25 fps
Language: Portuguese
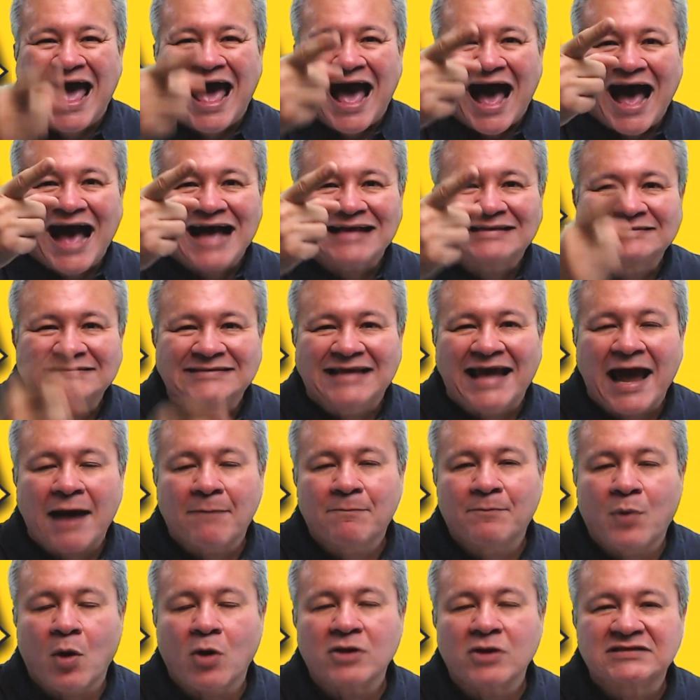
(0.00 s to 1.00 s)
até a
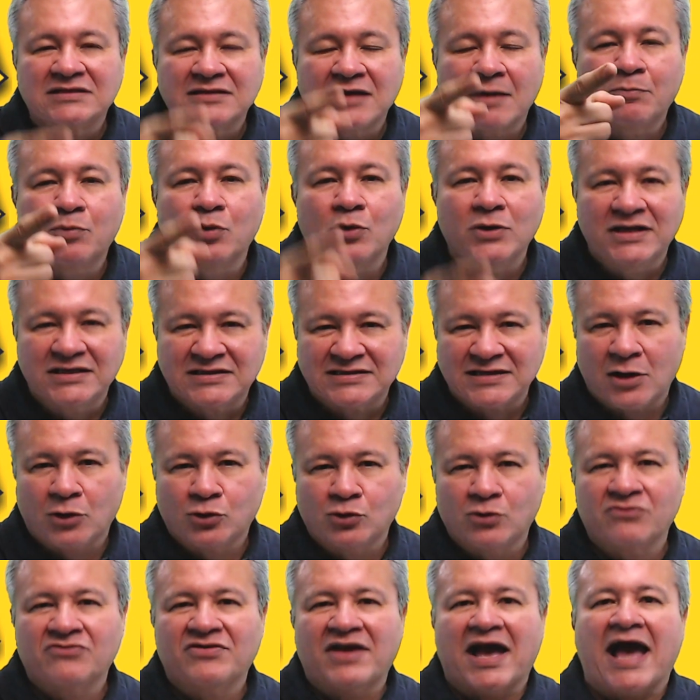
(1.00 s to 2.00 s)
posse na polícia
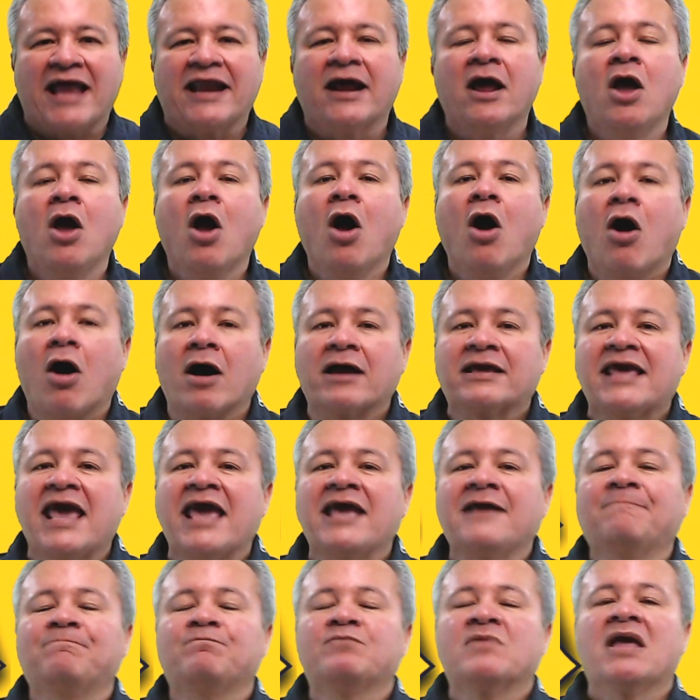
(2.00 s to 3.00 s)
rodoviária,
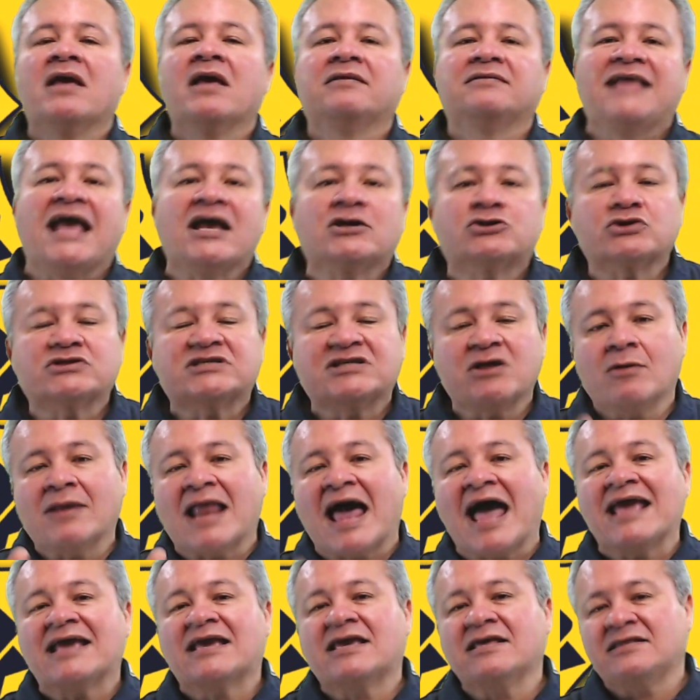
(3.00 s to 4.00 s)
ok? Deixa o seu
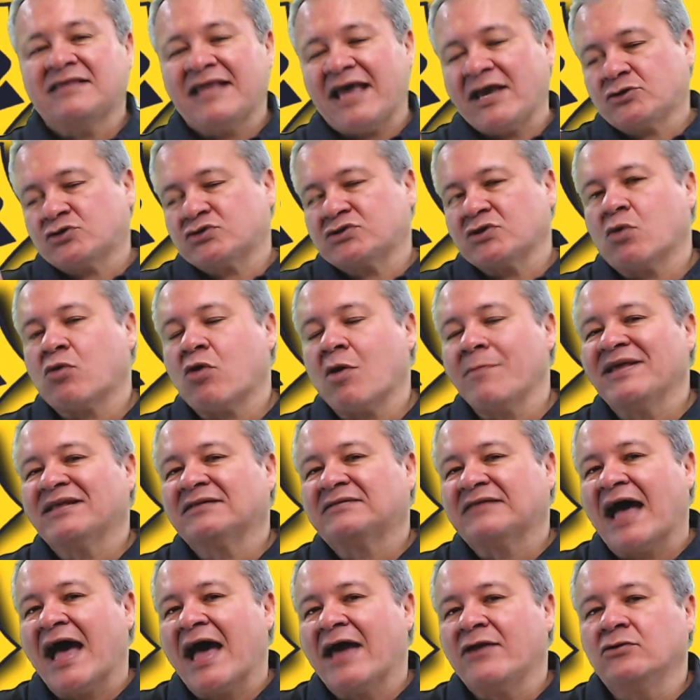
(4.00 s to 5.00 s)
like, deixa o seu
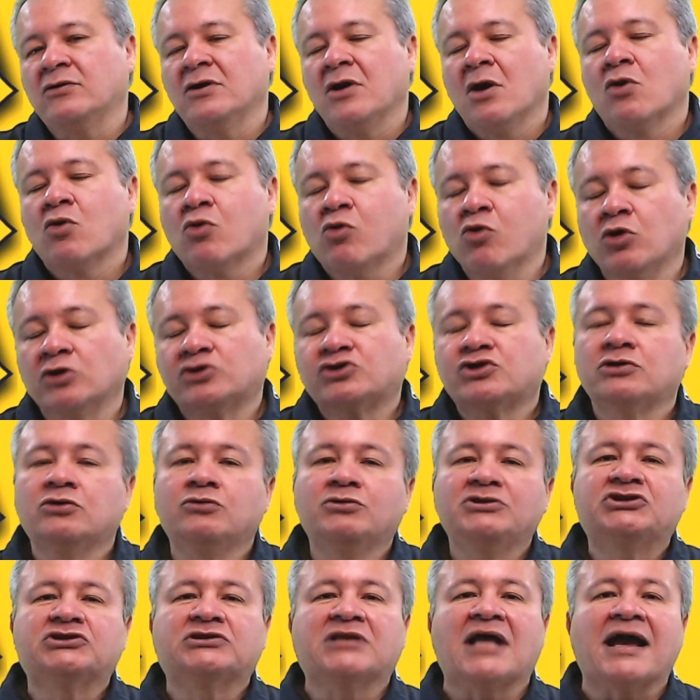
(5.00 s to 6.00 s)
comentário, curte no
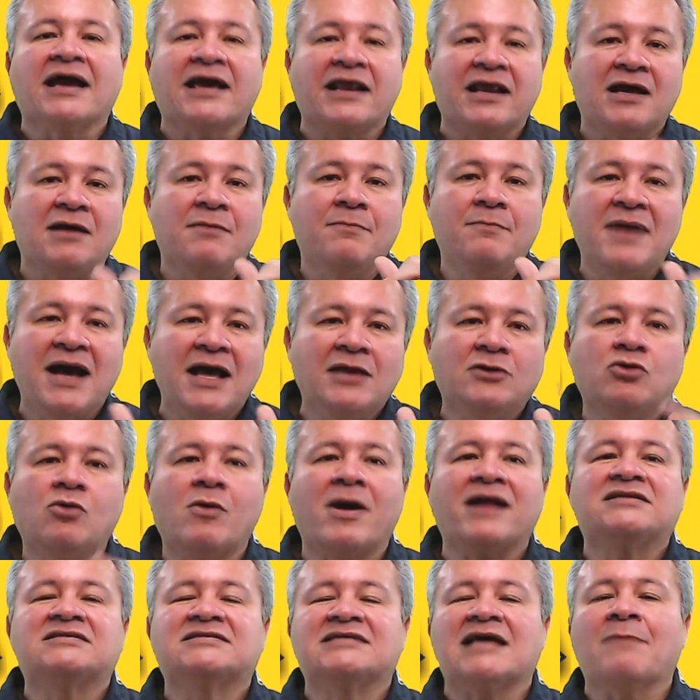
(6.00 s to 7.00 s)
Instagram, manda um
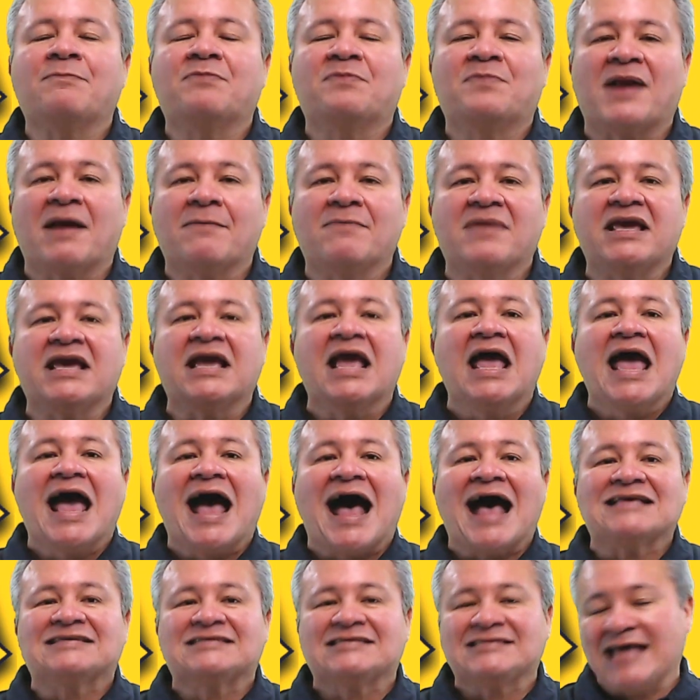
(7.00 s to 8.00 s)
WhatsApp para mim,
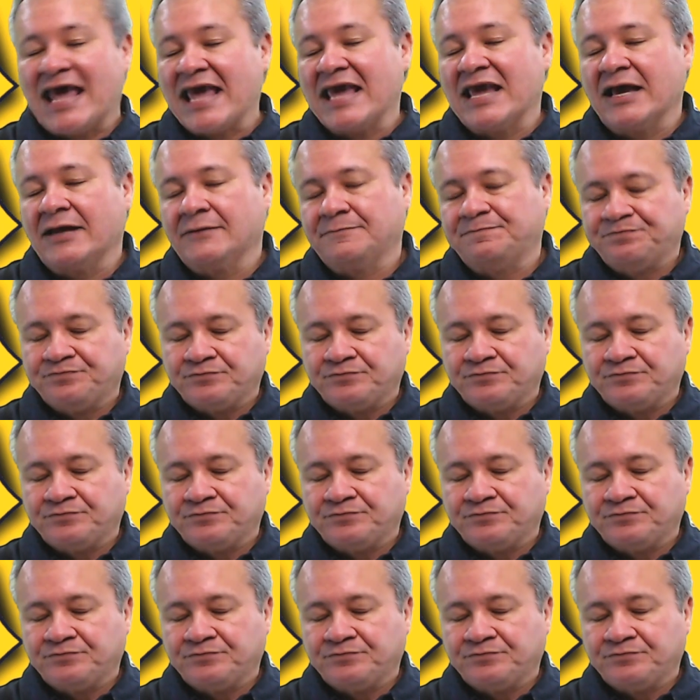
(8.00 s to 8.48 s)
a senha.